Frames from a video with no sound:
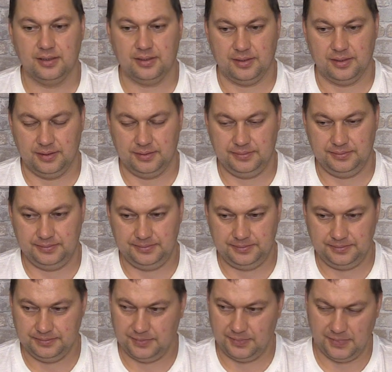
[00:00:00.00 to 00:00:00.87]
э,
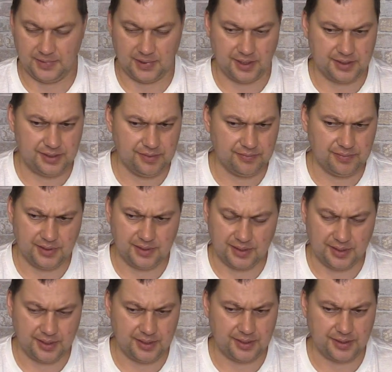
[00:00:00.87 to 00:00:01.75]
негативная
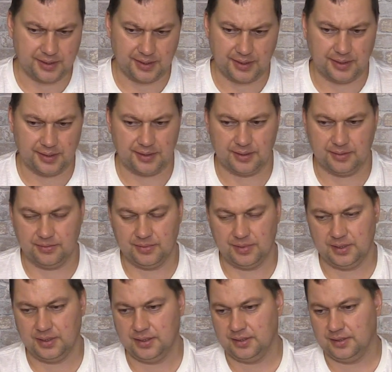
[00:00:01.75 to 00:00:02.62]
энергия,
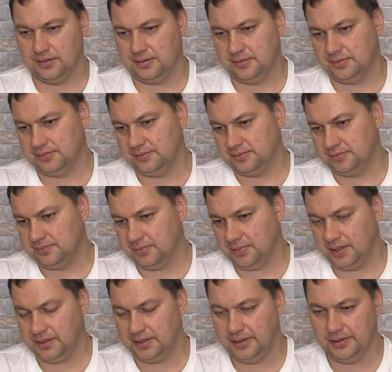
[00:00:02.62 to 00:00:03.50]
там, да,
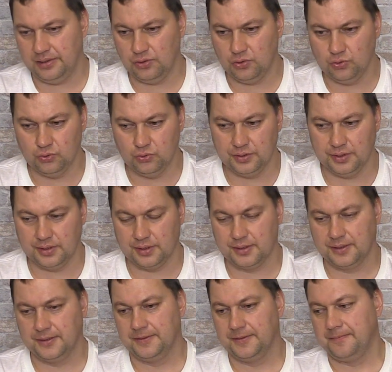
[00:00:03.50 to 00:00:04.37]
плохие
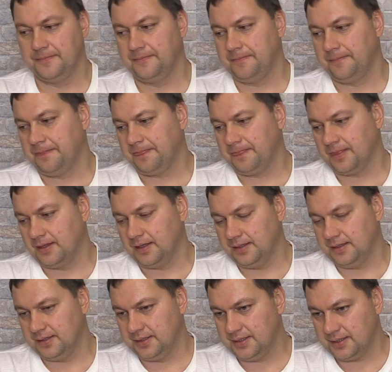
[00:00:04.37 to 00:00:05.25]
люди,
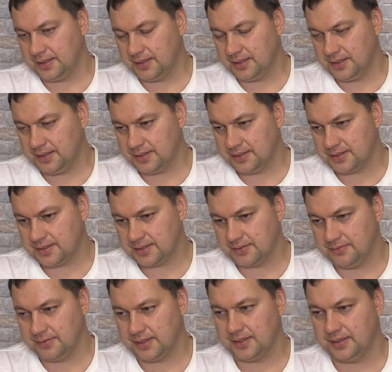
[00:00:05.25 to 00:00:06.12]
энергия с
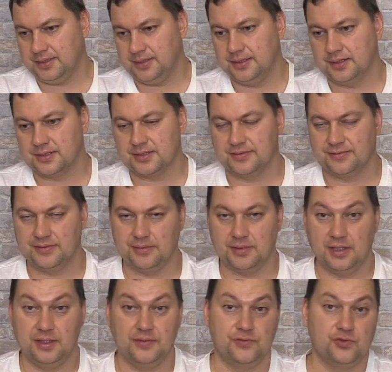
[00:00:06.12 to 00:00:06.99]
квартир, с
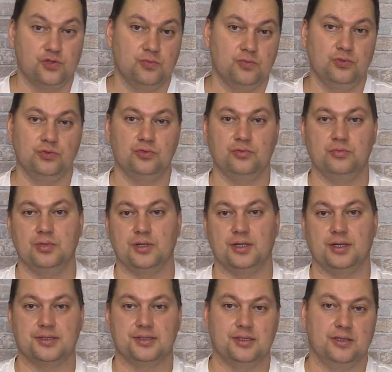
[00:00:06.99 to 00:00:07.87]
автомобиля, это все будет
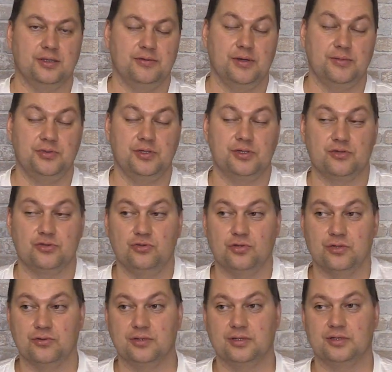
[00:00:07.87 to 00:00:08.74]
убираться. Это вообще
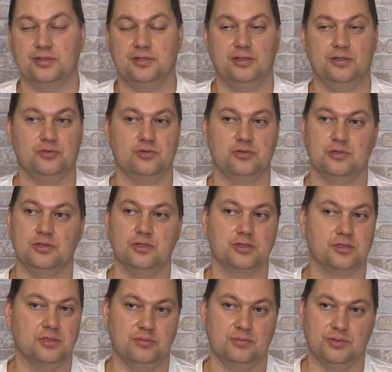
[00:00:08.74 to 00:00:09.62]
здорово. Я когда это
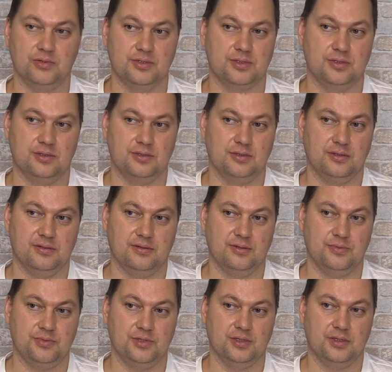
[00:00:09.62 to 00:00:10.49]
услышал, просто это
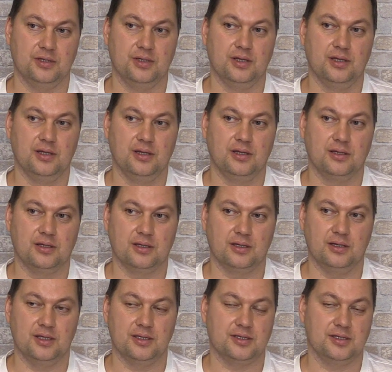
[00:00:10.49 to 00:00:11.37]
вообще
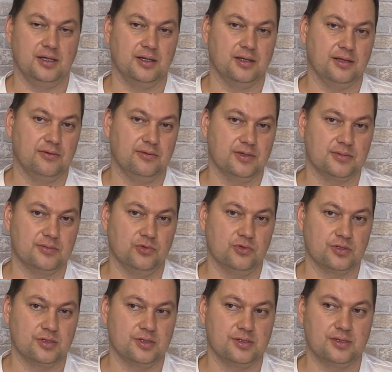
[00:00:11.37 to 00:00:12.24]
колоссальные
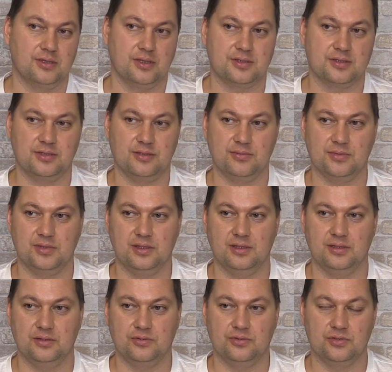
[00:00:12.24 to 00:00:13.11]
возможности, на самом
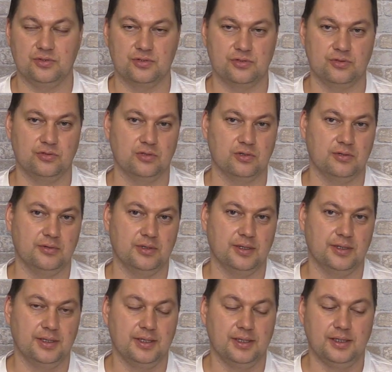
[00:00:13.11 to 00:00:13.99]
деле это очень
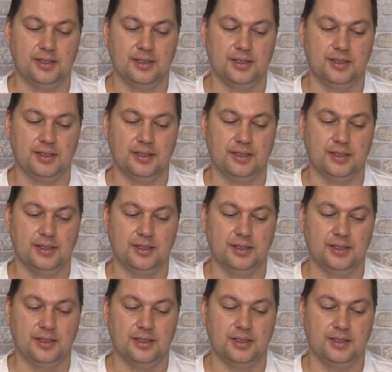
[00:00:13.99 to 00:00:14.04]
здорово.